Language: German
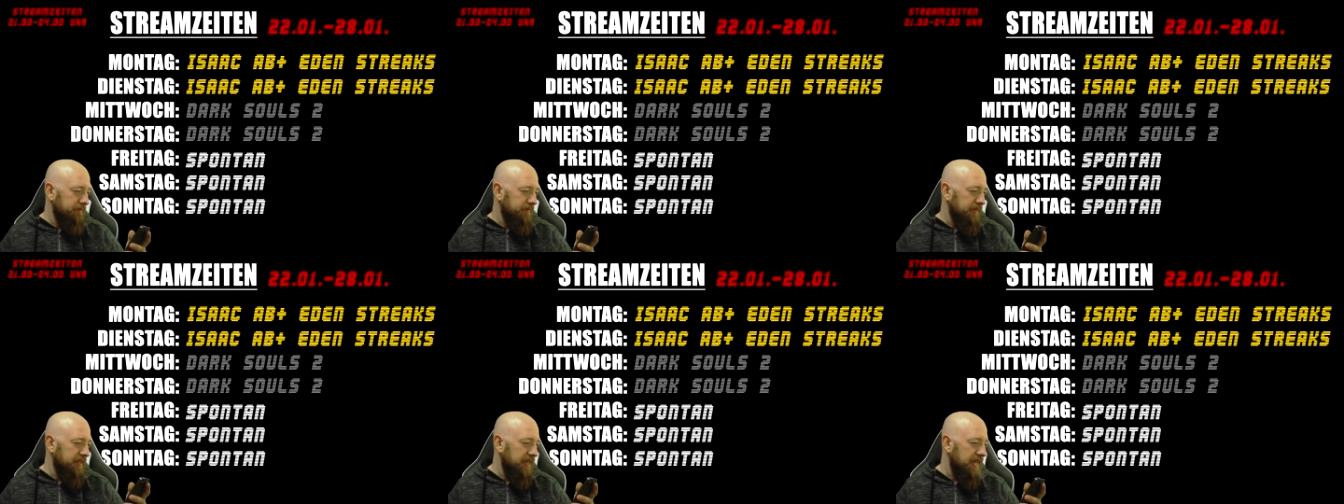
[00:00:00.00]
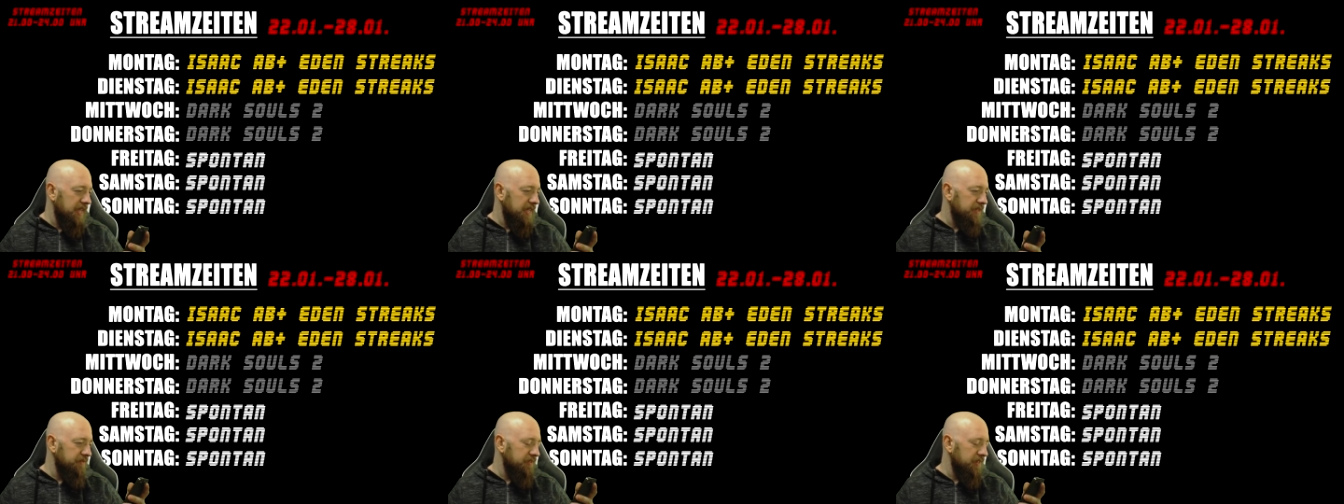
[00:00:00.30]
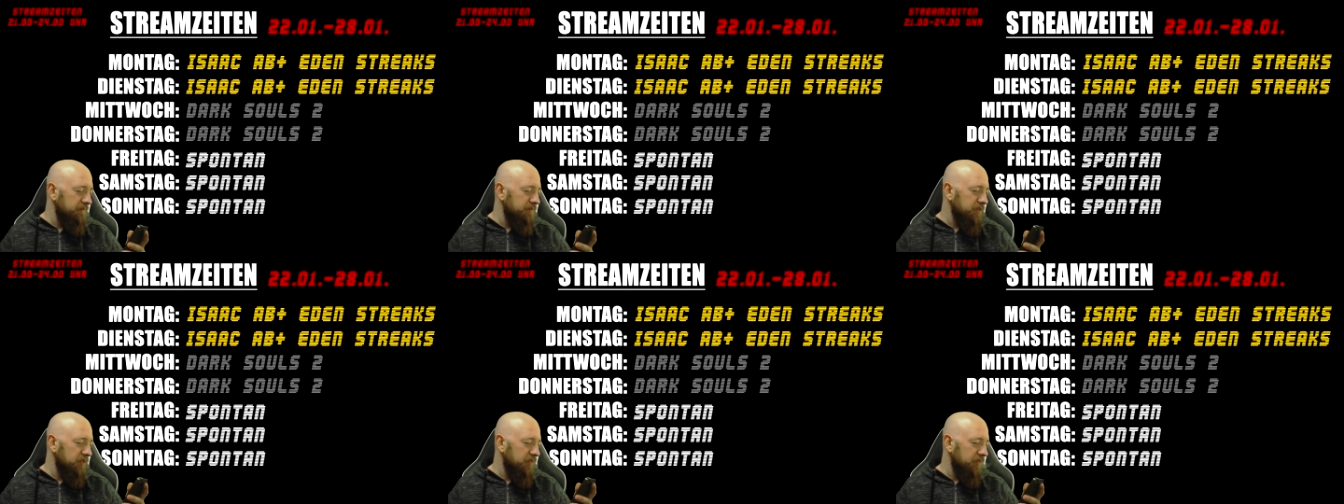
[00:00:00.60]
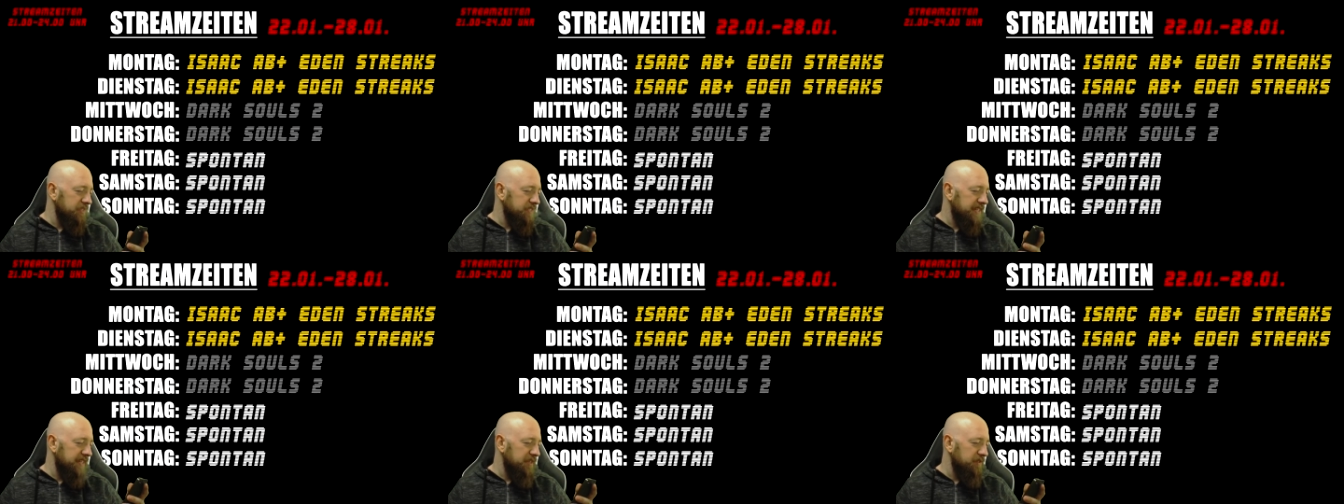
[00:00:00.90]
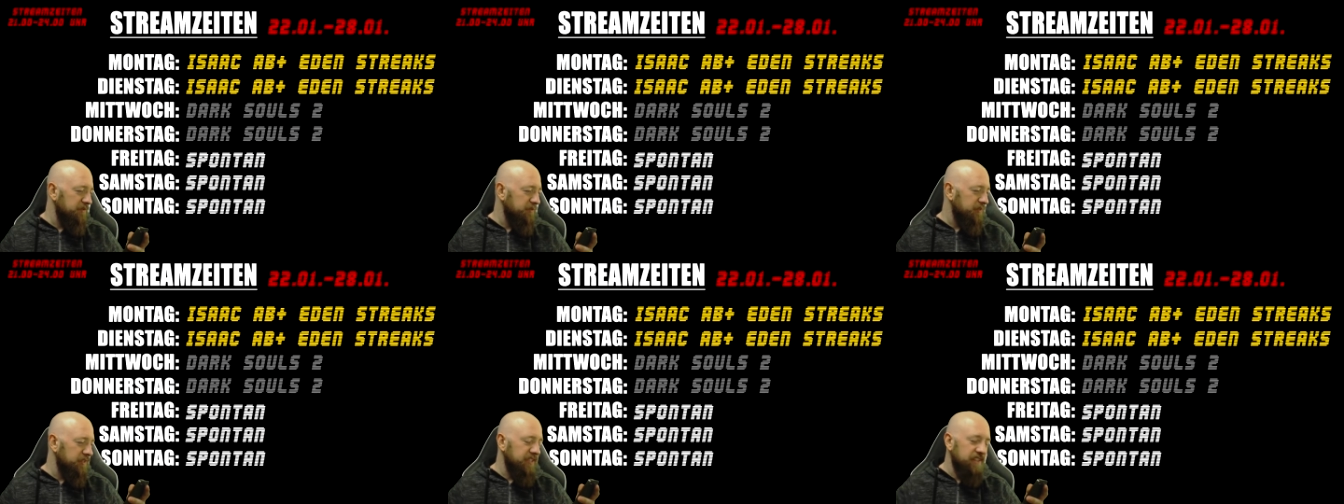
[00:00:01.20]
Hey, wir haben
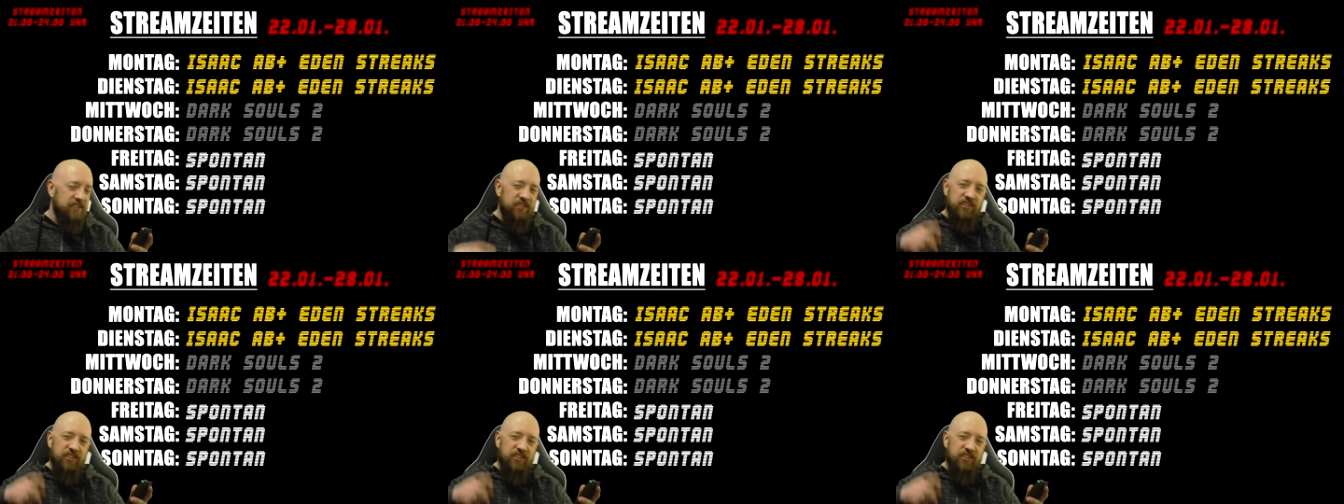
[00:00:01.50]
Neuigkeiten für dich.